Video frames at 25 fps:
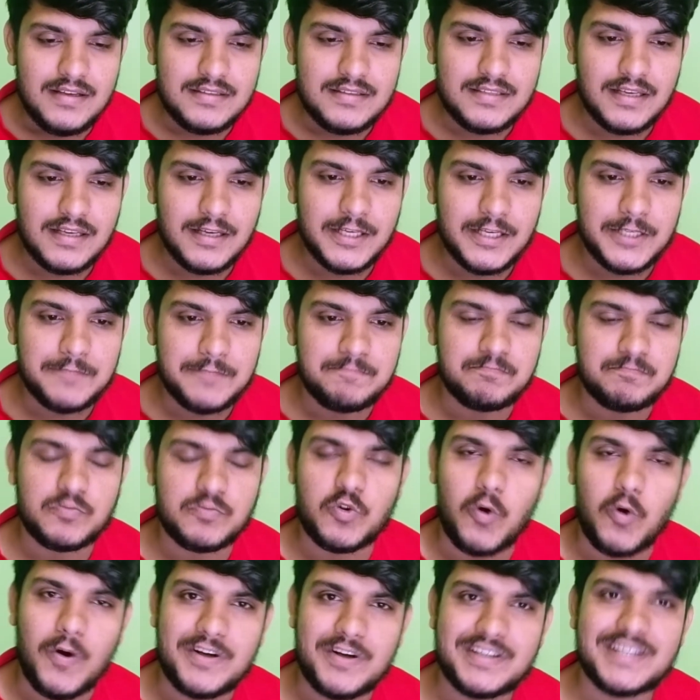সে
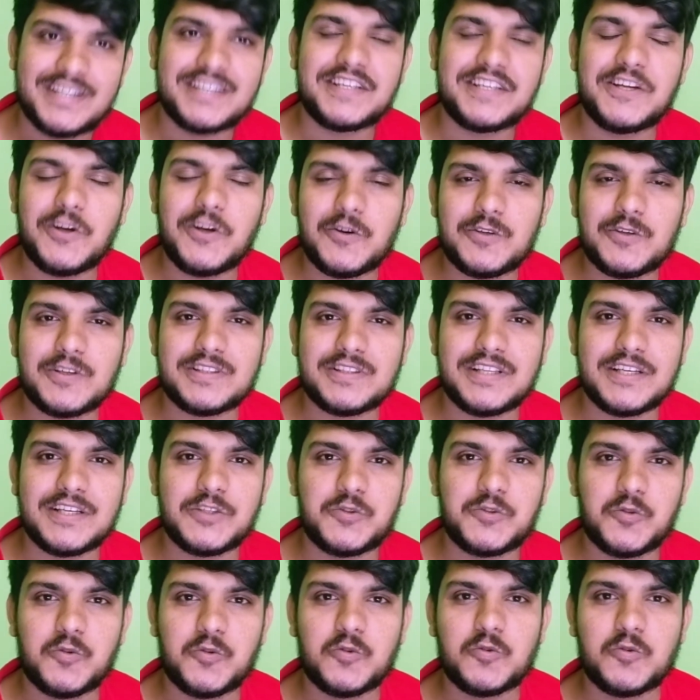কন্টেন্ট ক্রিয়েটার থেকে
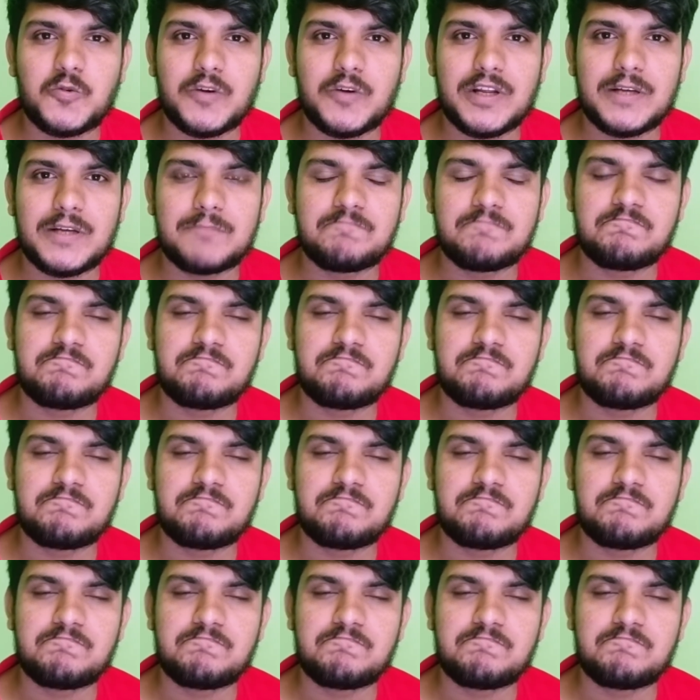শুরু করে